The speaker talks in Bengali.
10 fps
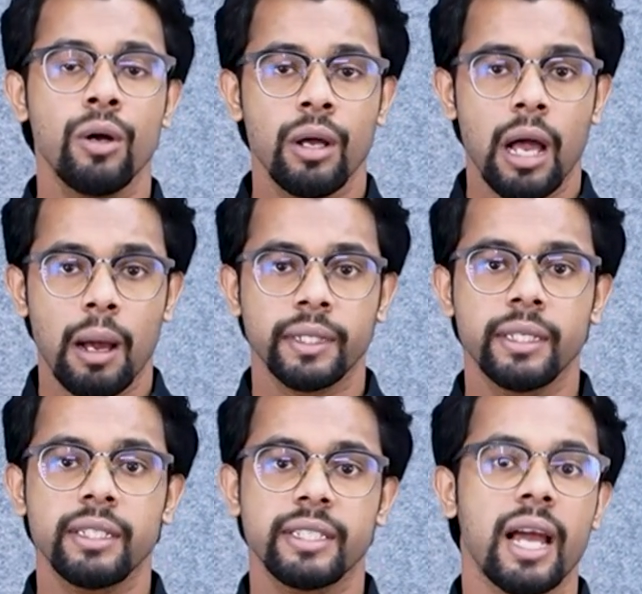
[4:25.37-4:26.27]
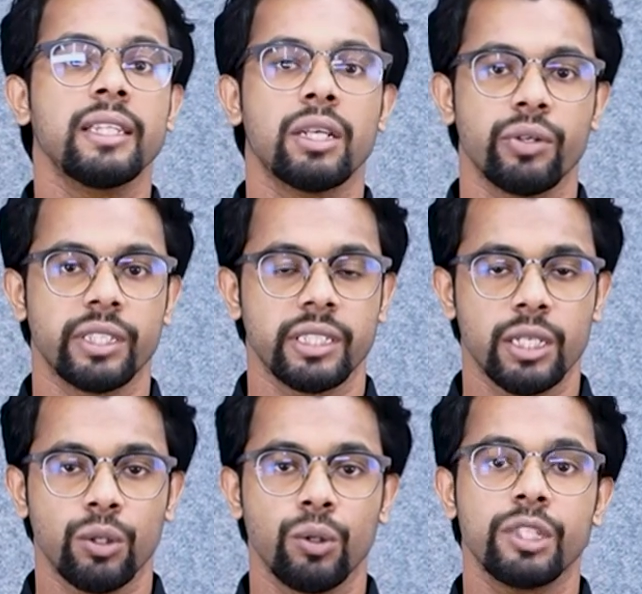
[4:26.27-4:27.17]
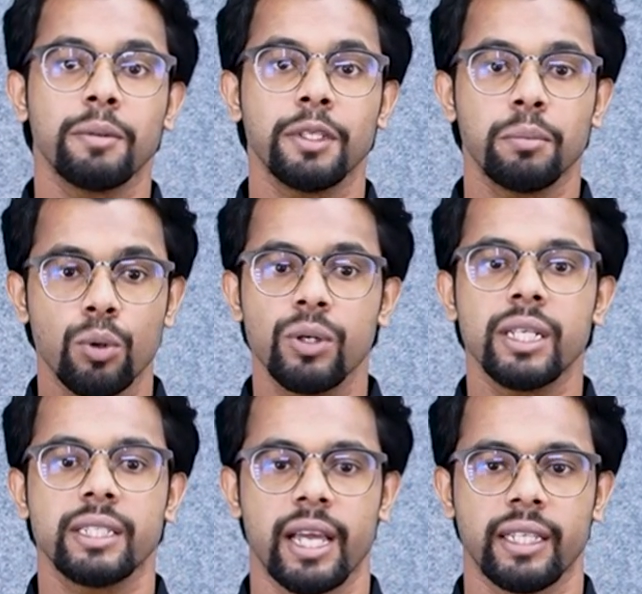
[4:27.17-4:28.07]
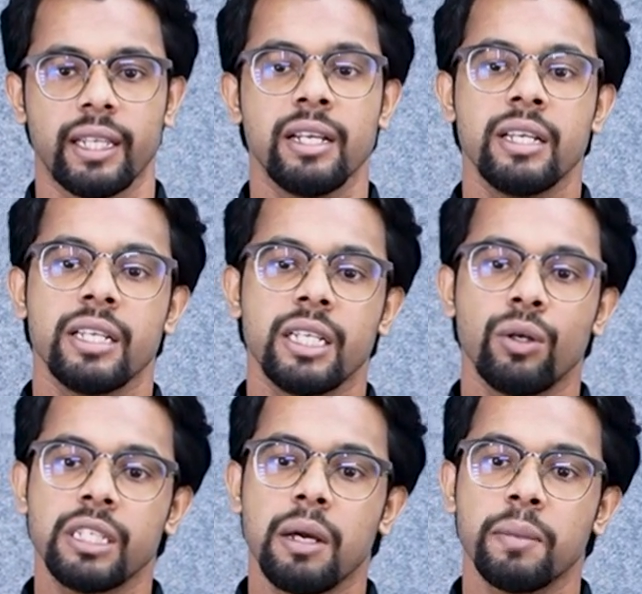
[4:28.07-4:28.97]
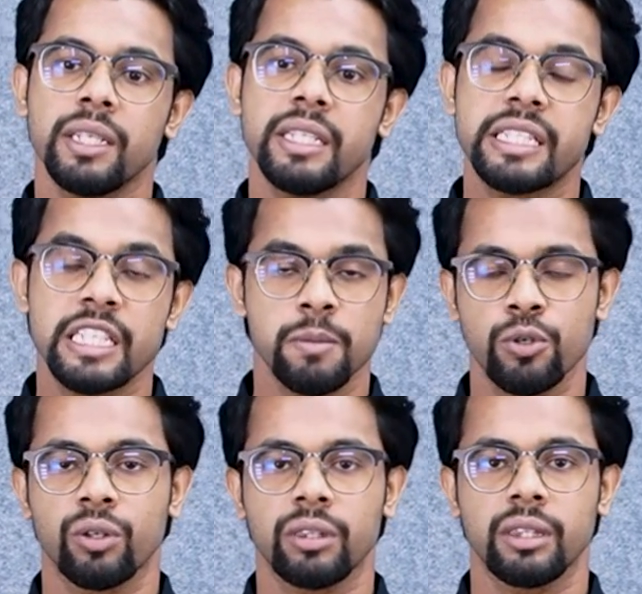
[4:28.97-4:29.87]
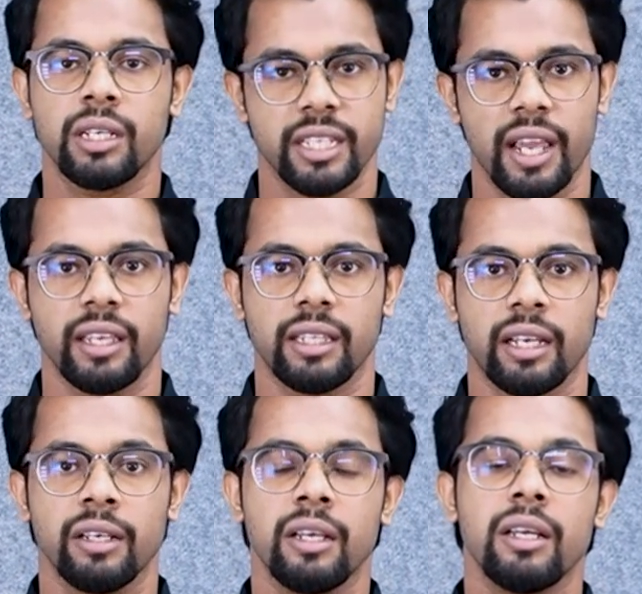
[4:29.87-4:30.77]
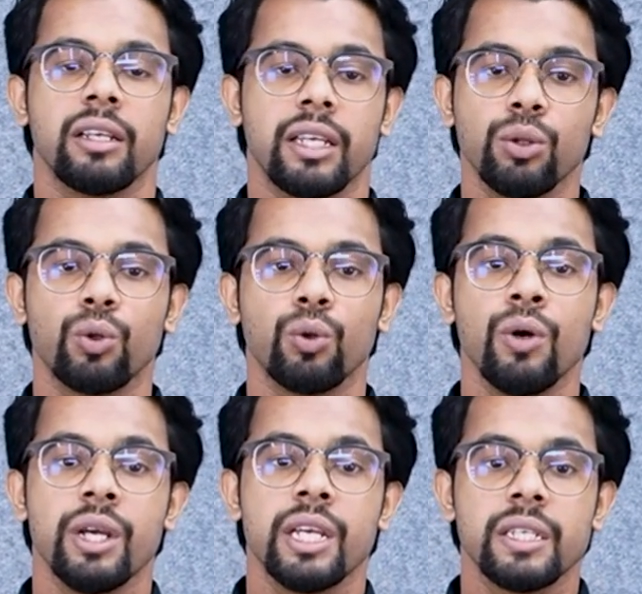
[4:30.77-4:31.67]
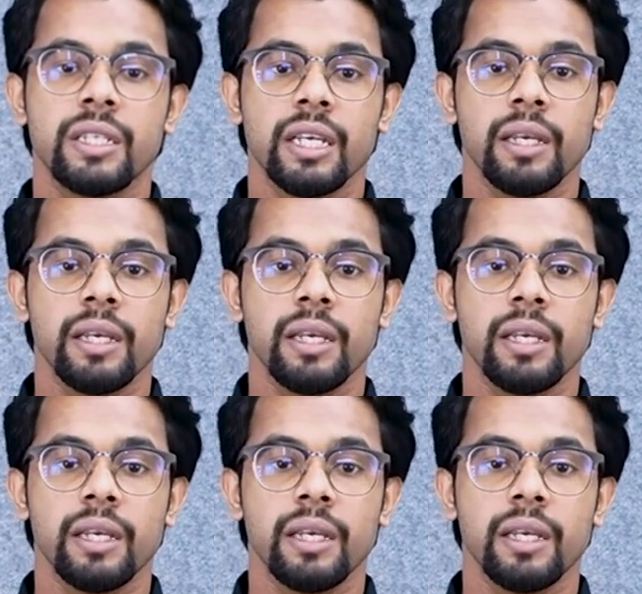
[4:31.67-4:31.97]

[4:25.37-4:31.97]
আমাদের চাহিদা রয়েছে যেগুলো হচ্ছে আমাদের মৌলিক চাহিদা সেটি হচ্ছে আমাদের জীবসত্তার চাহিদা কিন্তু সেই